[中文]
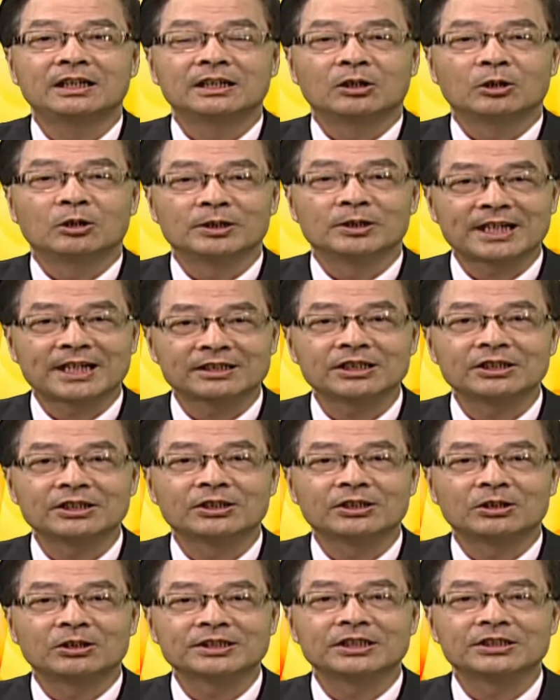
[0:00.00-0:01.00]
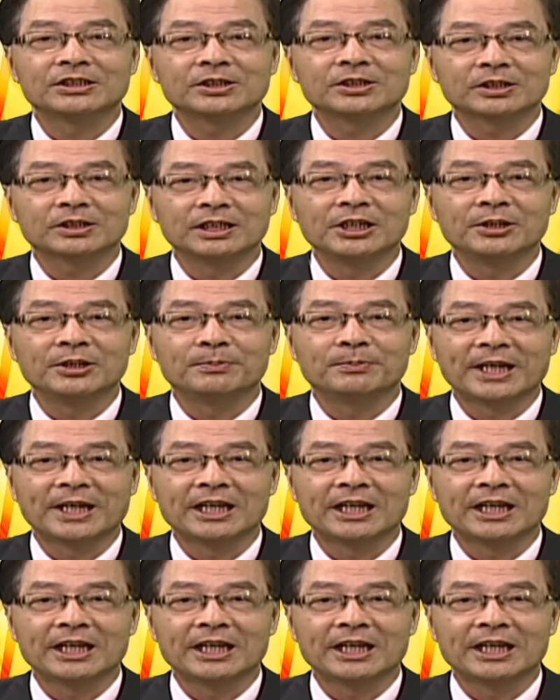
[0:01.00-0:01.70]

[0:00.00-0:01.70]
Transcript: 我相信同学就可以培